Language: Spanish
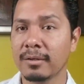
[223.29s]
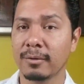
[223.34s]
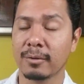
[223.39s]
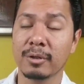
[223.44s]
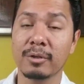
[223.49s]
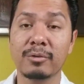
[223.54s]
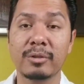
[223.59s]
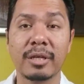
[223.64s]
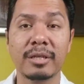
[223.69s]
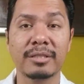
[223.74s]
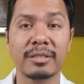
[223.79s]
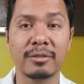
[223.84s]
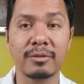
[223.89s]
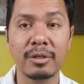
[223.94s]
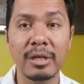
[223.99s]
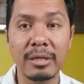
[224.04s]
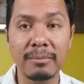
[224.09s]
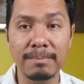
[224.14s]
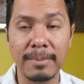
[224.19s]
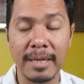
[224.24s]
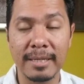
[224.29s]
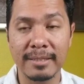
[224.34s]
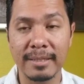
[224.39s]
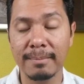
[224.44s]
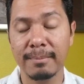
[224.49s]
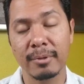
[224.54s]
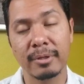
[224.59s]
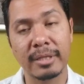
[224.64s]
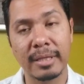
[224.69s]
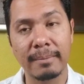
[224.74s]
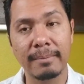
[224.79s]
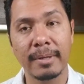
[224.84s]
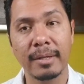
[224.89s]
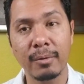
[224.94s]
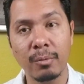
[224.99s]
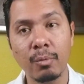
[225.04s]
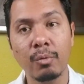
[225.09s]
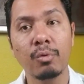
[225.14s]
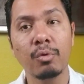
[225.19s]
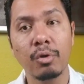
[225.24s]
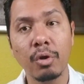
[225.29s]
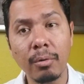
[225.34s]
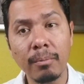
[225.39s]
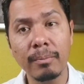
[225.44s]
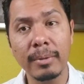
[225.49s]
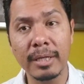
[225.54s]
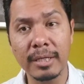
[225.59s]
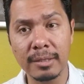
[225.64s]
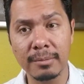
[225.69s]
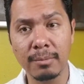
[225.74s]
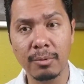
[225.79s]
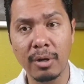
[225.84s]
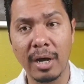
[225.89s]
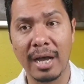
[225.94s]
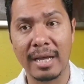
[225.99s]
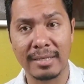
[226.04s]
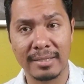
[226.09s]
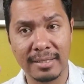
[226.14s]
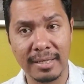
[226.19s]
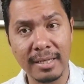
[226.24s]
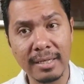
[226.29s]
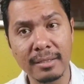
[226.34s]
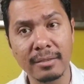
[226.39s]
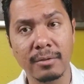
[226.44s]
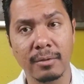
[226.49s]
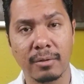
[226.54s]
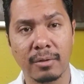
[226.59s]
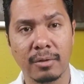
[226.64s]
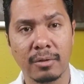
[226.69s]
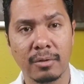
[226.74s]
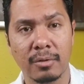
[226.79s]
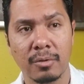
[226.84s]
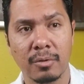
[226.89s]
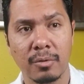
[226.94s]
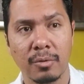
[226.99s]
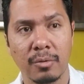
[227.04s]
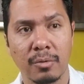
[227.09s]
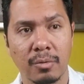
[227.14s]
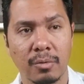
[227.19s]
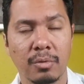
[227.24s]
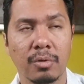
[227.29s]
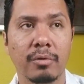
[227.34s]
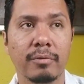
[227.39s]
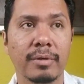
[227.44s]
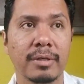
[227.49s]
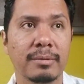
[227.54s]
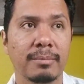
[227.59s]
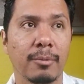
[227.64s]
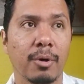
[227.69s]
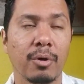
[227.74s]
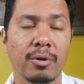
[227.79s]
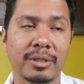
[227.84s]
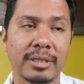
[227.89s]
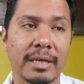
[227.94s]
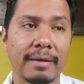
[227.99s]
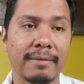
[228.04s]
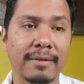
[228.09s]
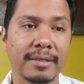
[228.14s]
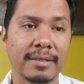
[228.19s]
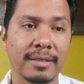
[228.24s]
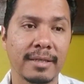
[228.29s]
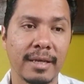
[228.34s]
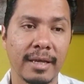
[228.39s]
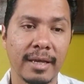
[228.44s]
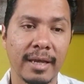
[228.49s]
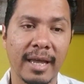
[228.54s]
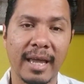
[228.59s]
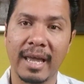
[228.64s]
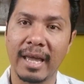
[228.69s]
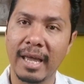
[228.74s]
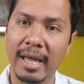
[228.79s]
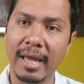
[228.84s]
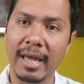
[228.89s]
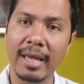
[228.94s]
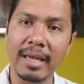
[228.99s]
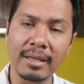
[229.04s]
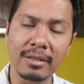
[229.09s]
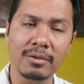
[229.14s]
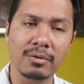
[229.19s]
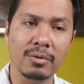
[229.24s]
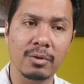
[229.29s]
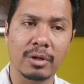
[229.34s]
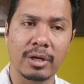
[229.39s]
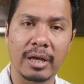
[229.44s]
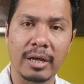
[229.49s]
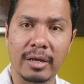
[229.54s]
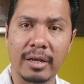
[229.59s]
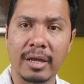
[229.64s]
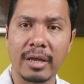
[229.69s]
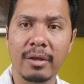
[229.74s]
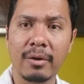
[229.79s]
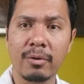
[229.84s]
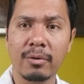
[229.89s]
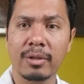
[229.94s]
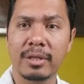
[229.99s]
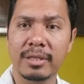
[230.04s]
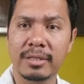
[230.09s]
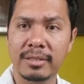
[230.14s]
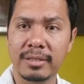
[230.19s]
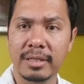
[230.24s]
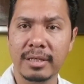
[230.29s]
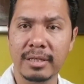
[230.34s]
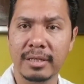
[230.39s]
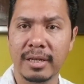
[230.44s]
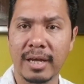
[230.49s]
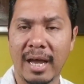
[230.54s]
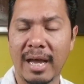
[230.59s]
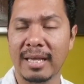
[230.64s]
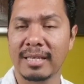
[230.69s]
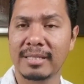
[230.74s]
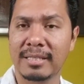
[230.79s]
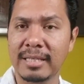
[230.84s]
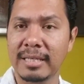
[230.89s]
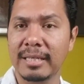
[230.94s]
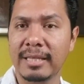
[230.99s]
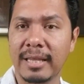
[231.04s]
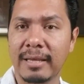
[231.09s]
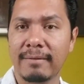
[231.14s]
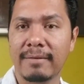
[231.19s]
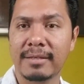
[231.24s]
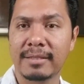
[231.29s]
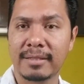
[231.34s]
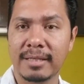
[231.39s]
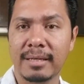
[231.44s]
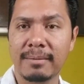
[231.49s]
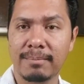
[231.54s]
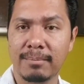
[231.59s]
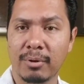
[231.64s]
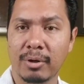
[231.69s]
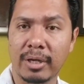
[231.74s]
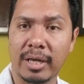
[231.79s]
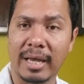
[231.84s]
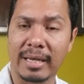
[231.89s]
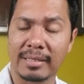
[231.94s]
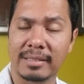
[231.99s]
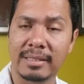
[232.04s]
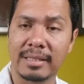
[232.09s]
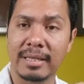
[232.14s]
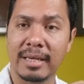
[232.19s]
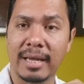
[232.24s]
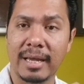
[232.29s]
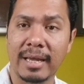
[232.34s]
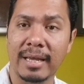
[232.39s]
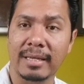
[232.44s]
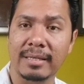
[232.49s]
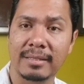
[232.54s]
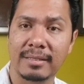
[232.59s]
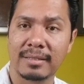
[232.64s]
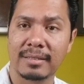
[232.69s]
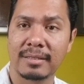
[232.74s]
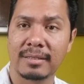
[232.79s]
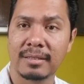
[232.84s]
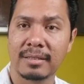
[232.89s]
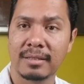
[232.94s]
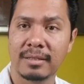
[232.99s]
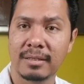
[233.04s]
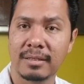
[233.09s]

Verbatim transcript: No sé ustedes eso les pasa, pero también uno mismo hace eso. Uno mismo, o sabes que esto que quiero decir así debe ser porque así es,